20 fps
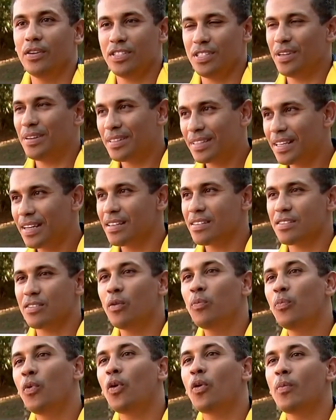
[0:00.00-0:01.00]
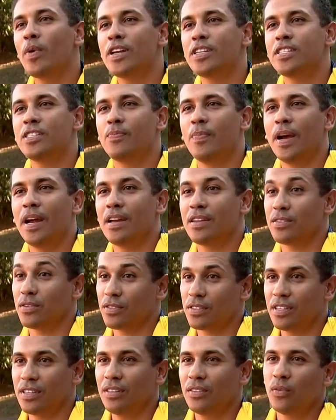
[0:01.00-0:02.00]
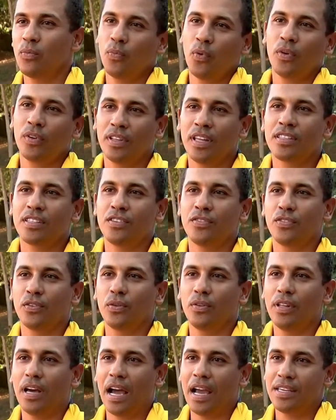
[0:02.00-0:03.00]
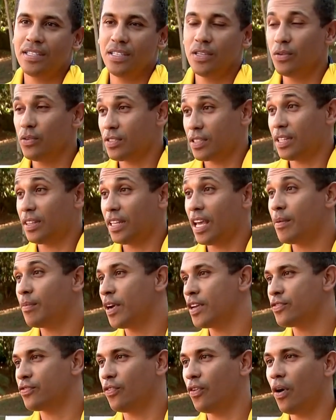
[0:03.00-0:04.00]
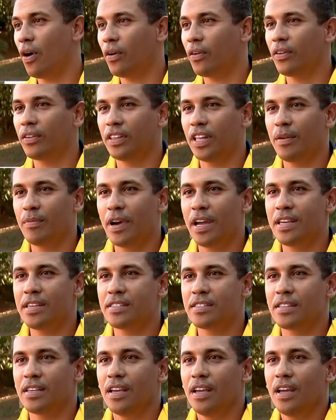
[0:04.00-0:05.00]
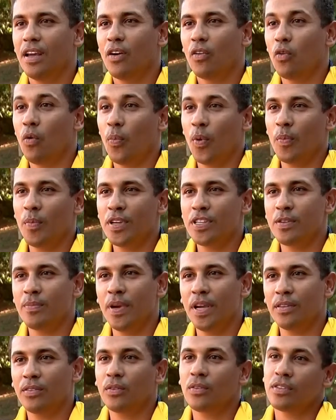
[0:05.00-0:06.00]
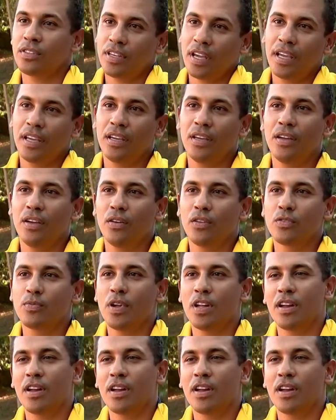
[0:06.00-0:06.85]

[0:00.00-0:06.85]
E hoje as crianças estão um pouco mais dispersas, eu sinto um pouco dessa dificuldade. E os que têm mais foco, que têm mais comprometimento, conseguem